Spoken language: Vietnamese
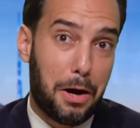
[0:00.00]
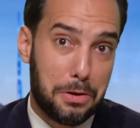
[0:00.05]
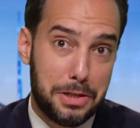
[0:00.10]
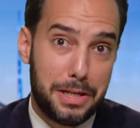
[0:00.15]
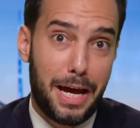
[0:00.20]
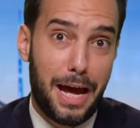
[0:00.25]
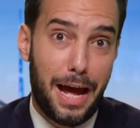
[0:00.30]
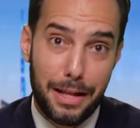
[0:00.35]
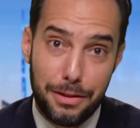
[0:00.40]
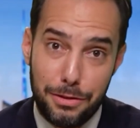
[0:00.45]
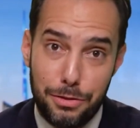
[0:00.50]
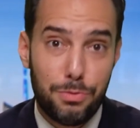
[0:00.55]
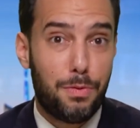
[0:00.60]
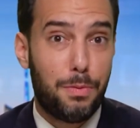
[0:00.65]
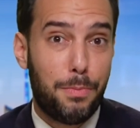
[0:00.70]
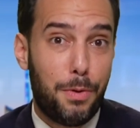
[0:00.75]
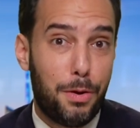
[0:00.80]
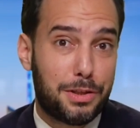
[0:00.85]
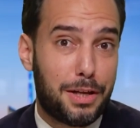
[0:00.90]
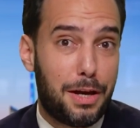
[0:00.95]
tới một cuộc
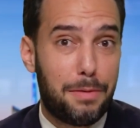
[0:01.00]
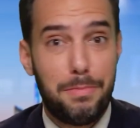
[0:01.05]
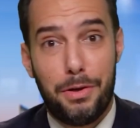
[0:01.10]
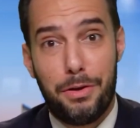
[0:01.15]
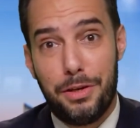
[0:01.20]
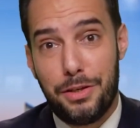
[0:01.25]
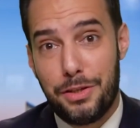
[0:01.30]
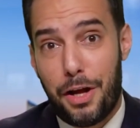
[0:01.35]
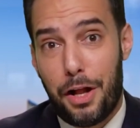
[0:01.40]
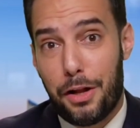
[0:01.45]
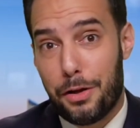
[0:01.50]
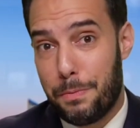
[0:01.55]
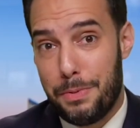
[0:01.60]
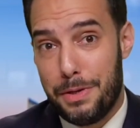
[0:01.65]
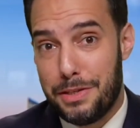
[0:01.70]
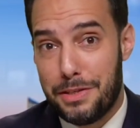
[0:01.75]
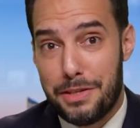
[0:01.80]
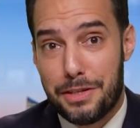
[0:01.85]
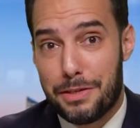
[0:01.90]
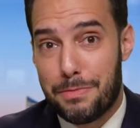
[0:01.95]
họp làm ăn trị giá
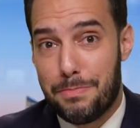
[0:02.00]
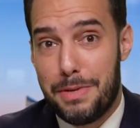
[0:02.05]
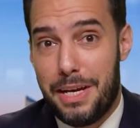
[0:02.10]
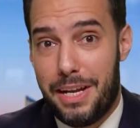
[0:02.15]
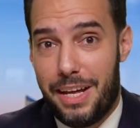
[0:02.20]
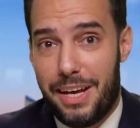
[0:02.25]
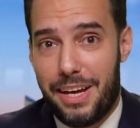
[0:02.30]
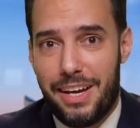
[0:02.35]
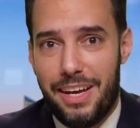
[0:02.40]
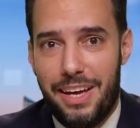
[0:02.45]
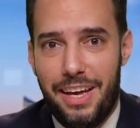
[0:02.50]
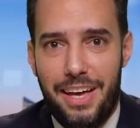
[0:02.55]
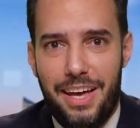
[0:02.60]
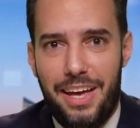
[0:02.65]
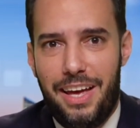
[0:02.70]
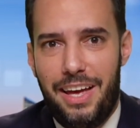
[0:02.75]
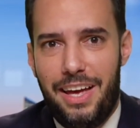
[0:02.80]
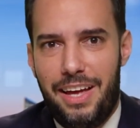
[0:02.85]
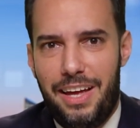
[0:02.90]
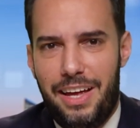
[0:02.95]
nhiều triệu đô la cơ
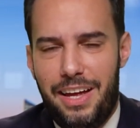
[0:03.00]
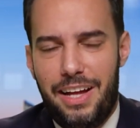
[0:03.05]
chứ?